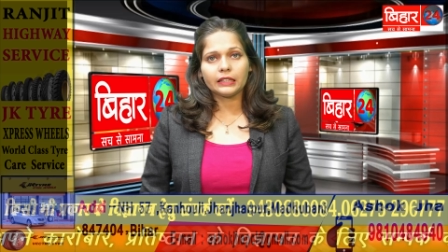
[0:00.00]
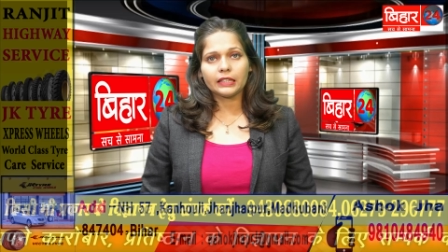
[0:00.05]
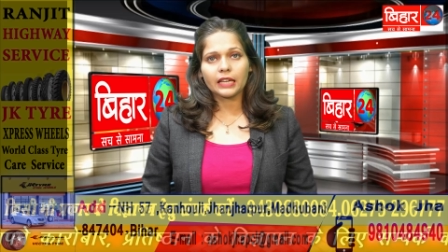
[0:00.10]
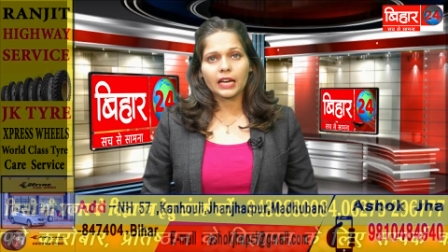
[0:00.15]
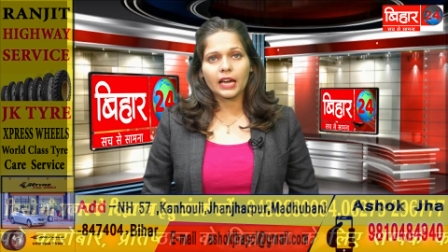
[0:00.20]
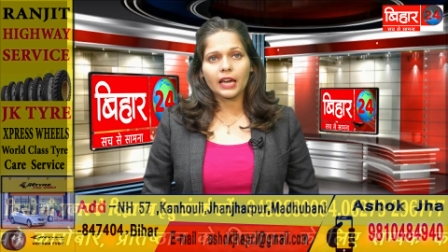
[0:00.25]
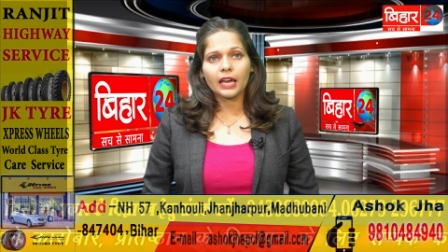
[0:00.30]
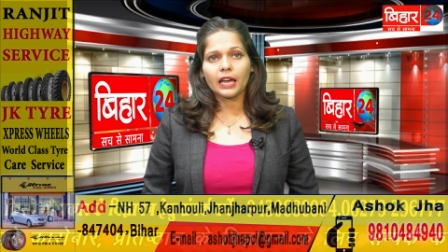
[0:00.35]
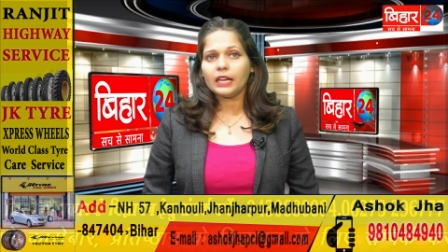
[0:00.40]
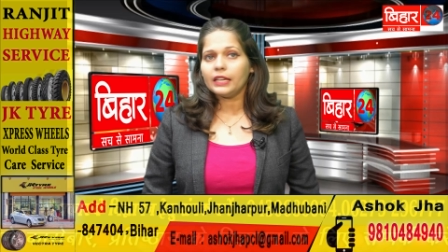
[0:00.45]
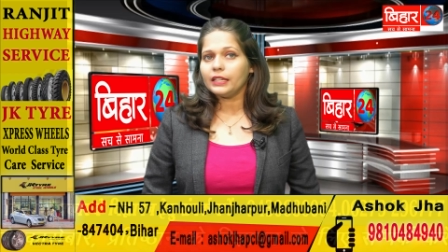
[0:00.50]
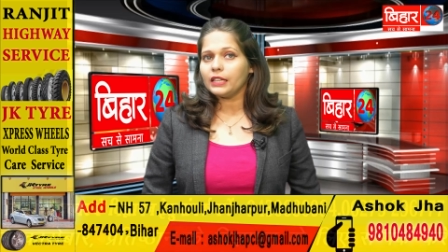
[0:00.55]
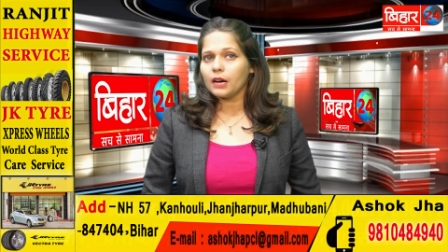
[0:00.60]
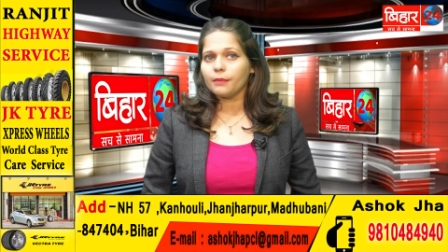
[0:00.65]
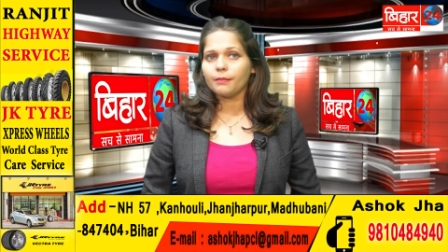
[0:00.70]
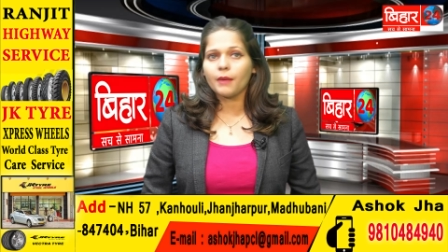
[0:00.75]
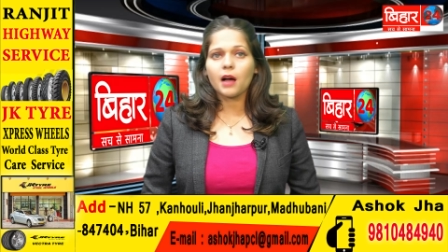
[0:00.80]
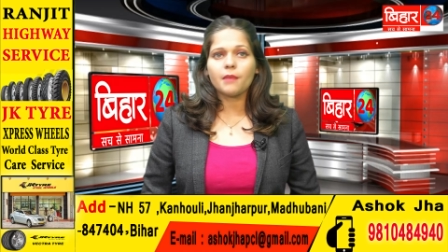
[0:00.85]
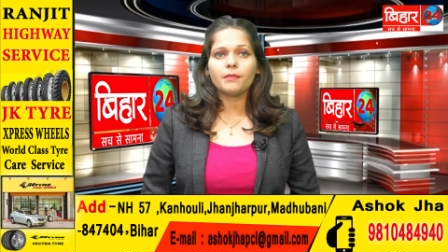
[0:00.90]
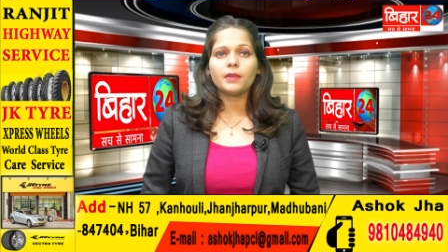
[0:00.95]
दिया है
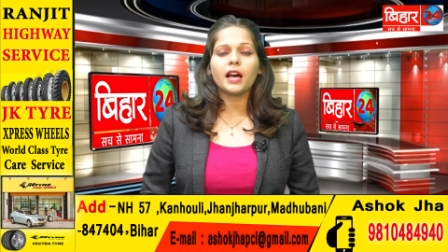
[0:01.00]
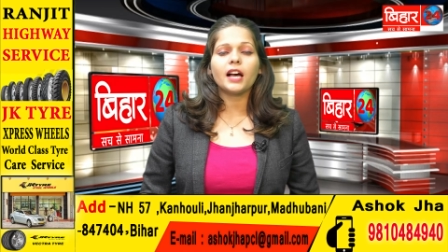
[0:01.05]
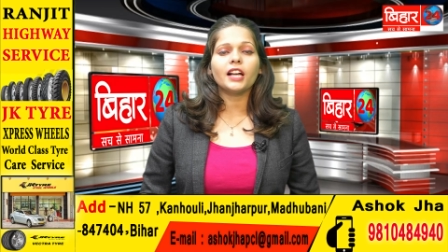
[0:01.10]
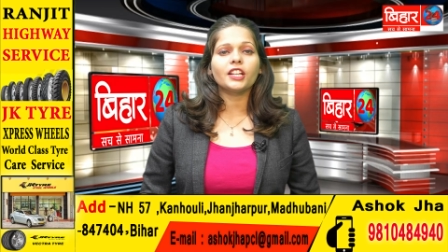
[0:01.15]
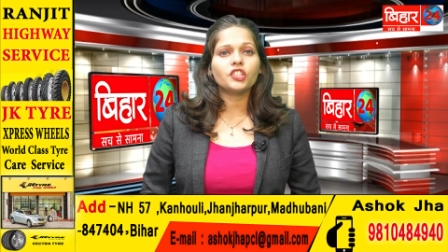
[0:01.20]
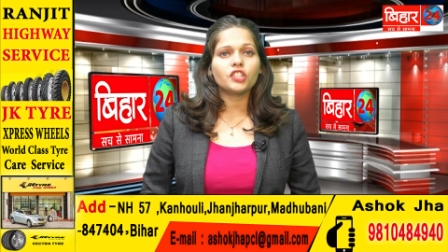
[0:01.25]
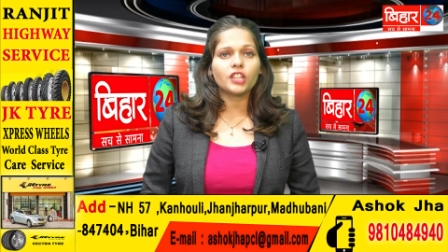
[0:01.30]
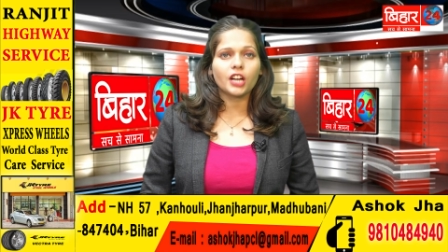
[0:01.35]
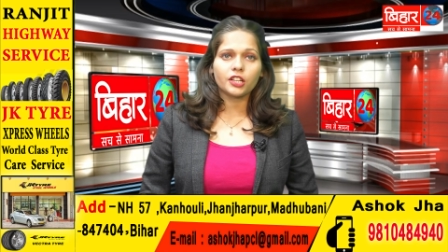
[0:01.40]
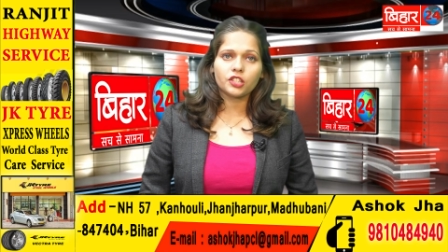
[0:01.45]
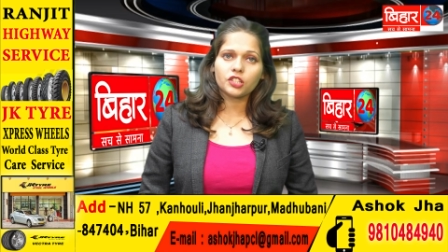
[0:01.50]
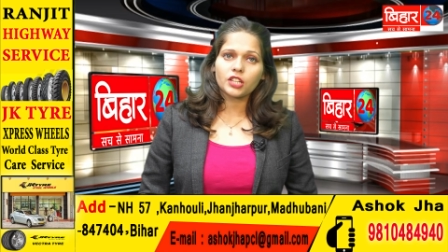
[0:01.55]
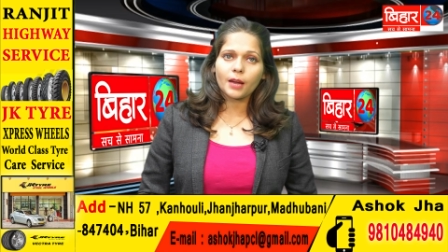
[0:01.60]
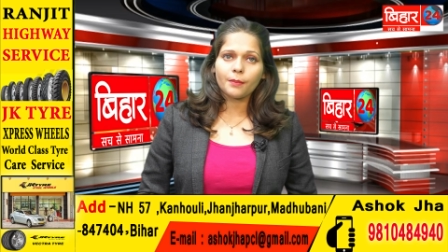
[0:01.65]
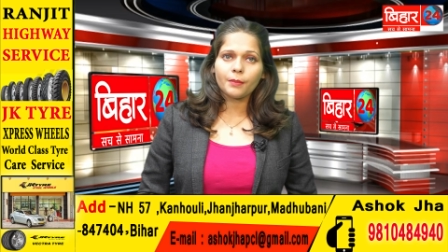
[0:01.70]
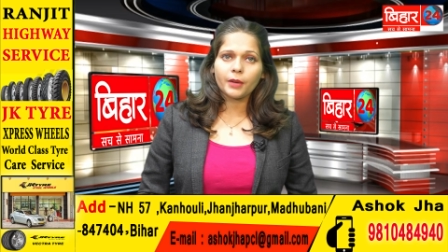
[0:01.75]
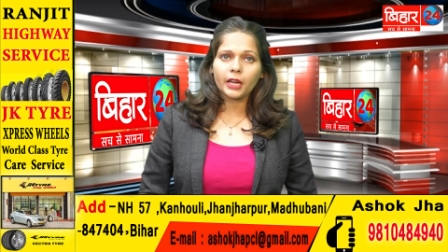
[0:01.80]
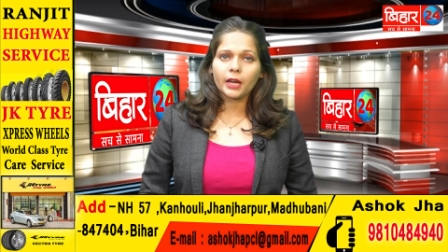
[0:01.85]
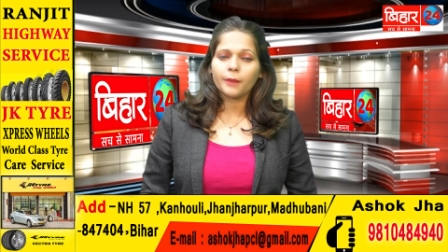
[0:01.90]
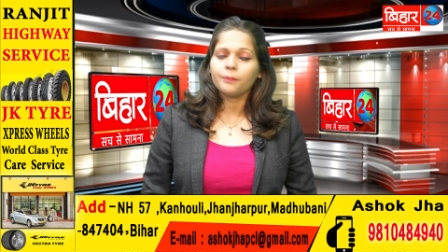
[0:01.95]
यह मामला
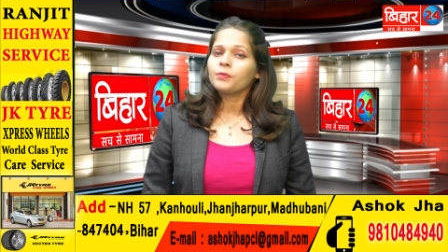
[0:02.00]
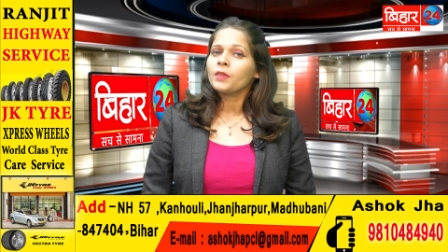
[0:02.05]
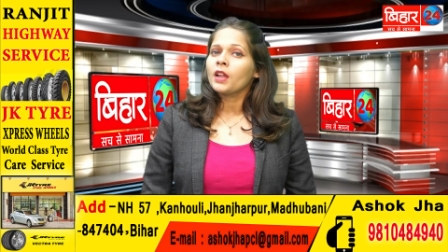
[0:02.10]
चर्चा में है